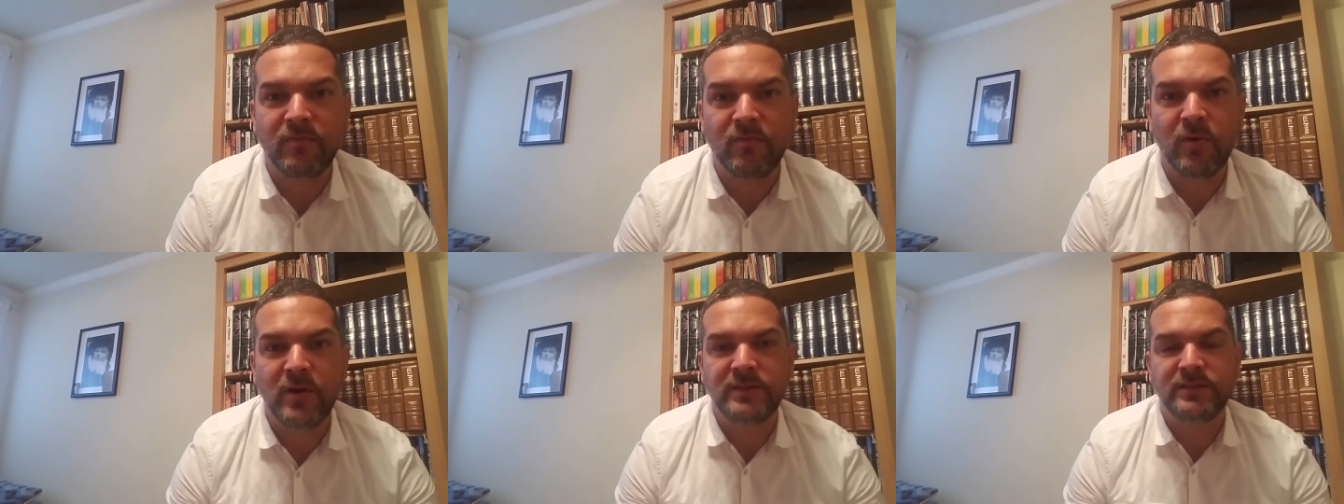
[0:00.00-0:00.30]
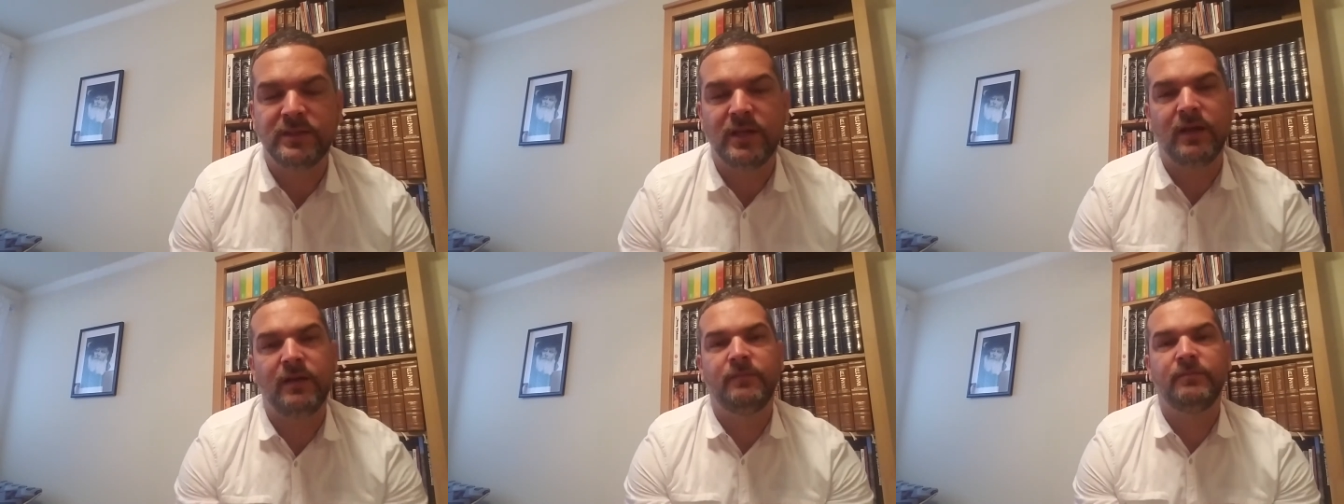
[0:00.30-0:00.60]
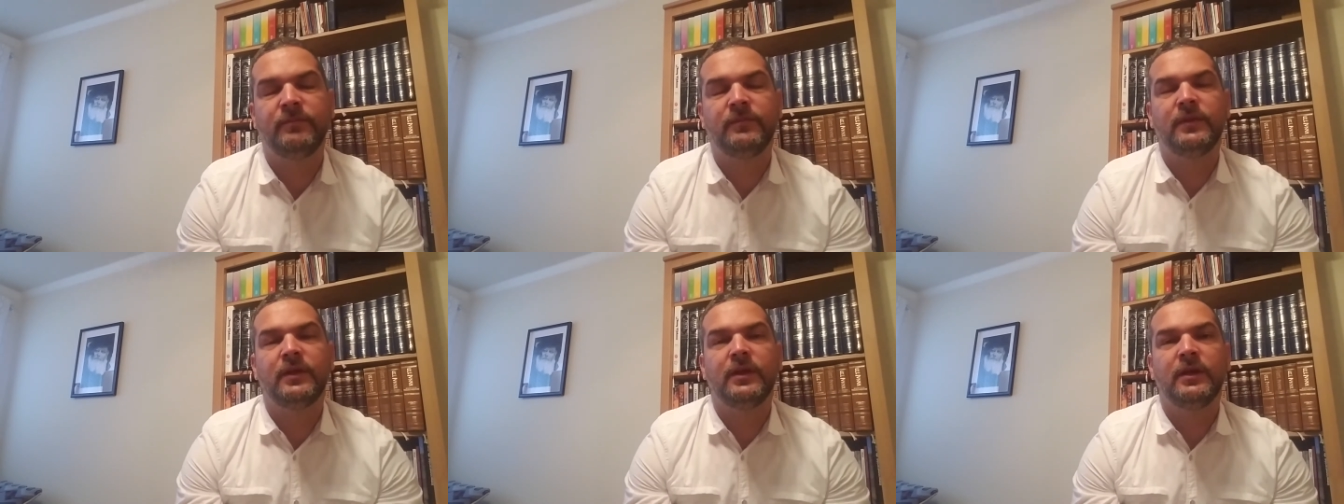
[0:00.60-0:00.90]
fuerza
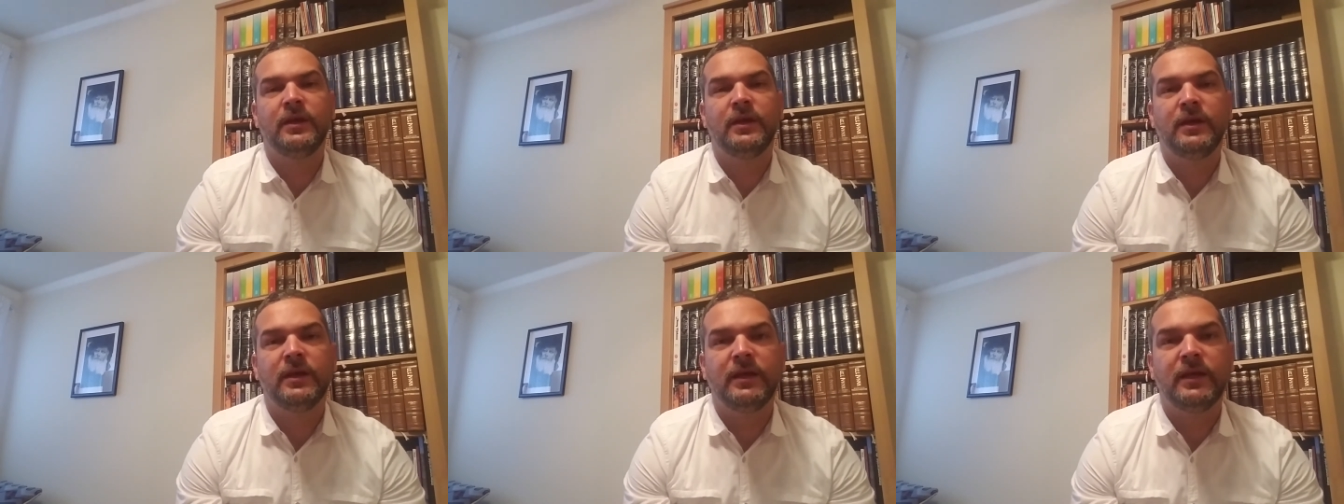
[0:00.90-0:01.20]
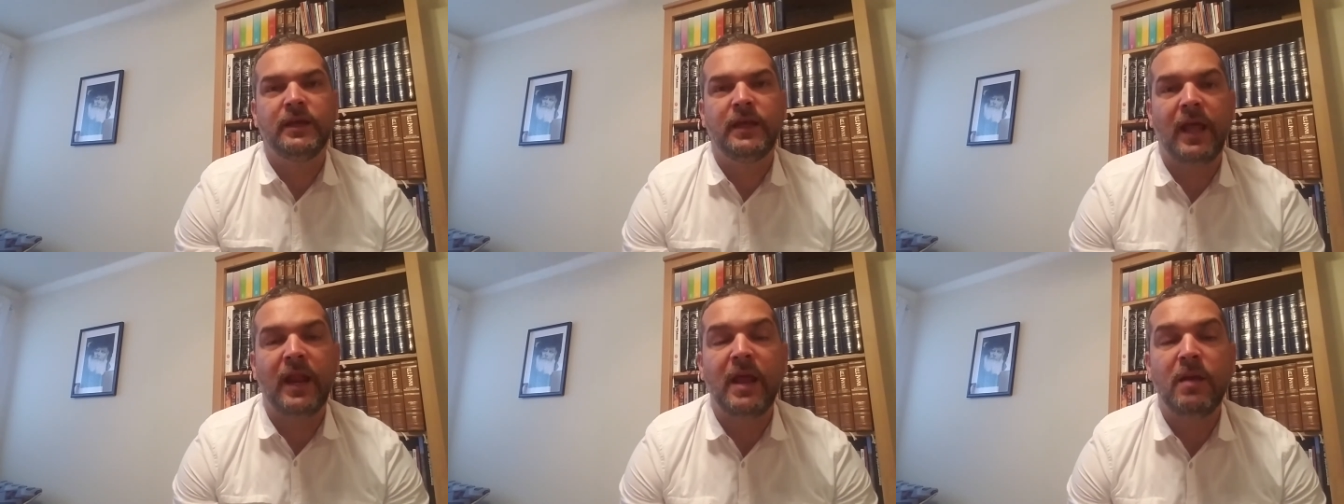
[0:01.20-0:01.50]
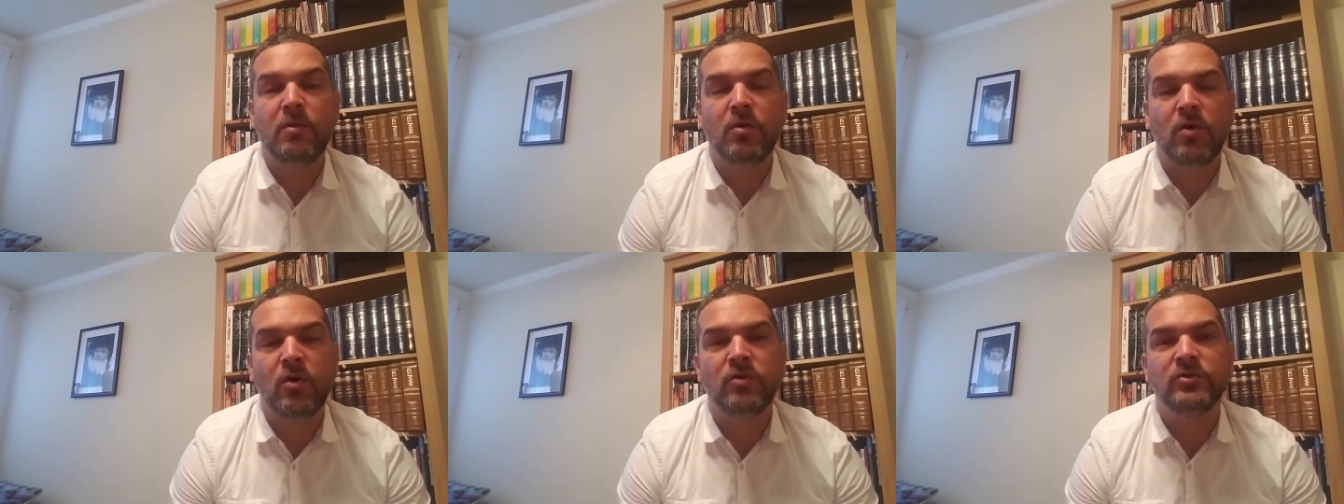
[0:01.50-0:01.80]

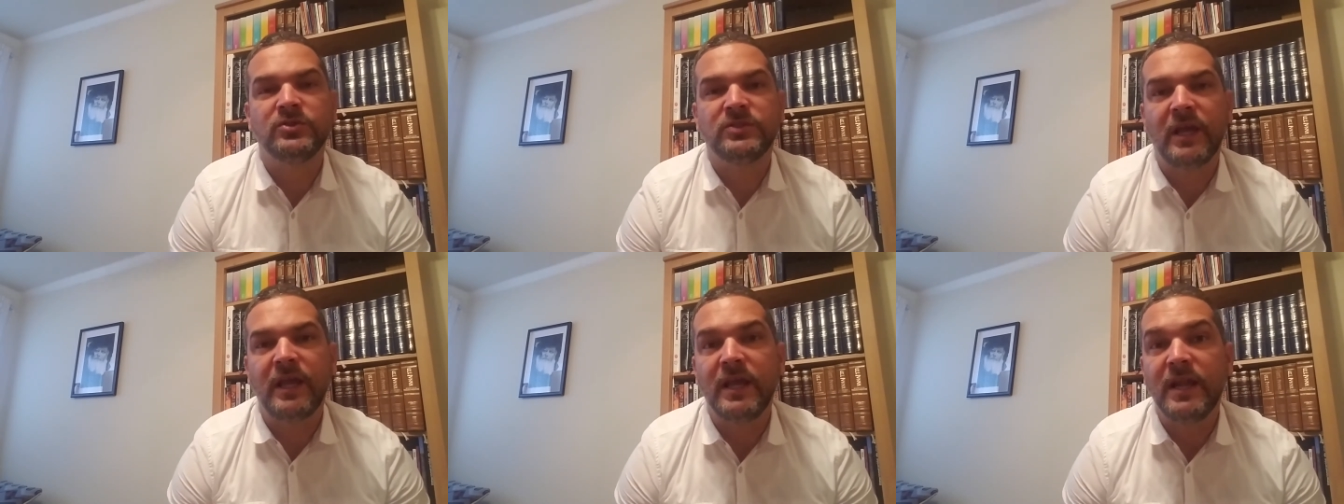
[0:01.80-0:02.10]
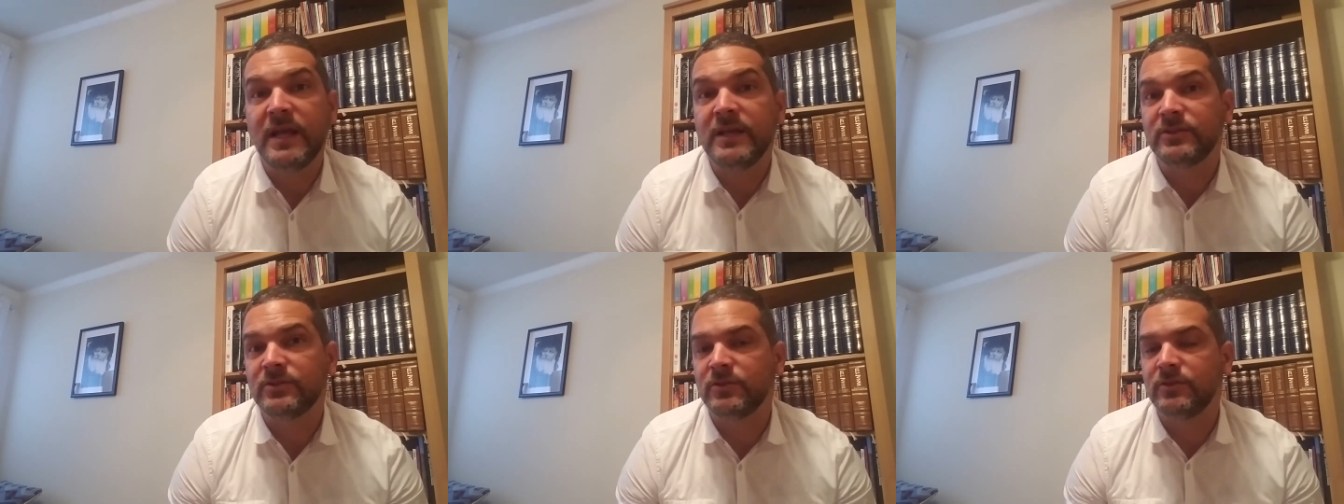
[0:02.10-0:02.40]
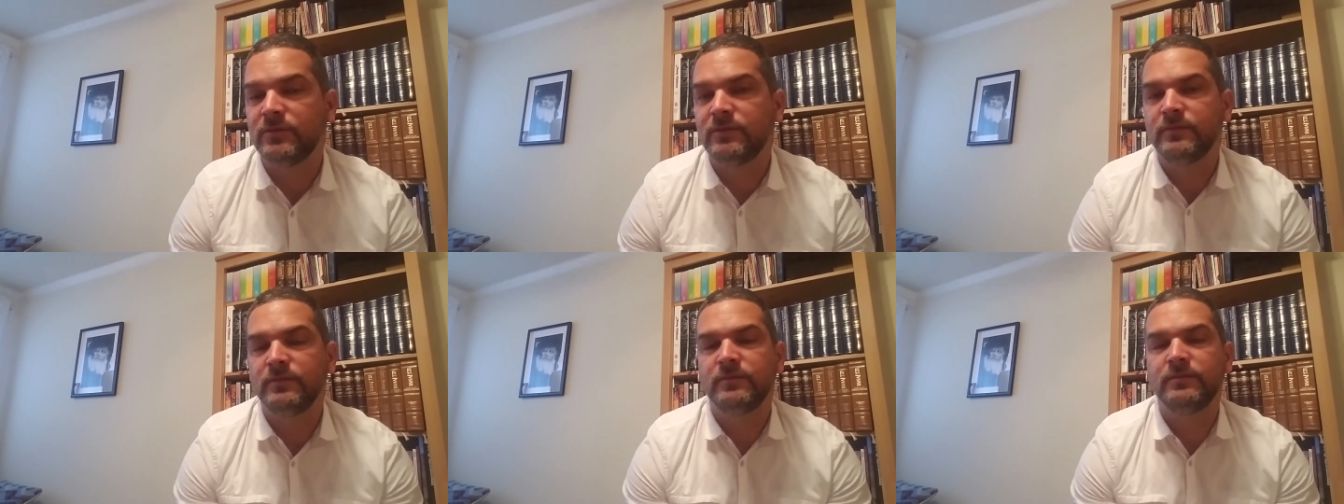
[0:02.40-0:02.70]
queremos conseguir eso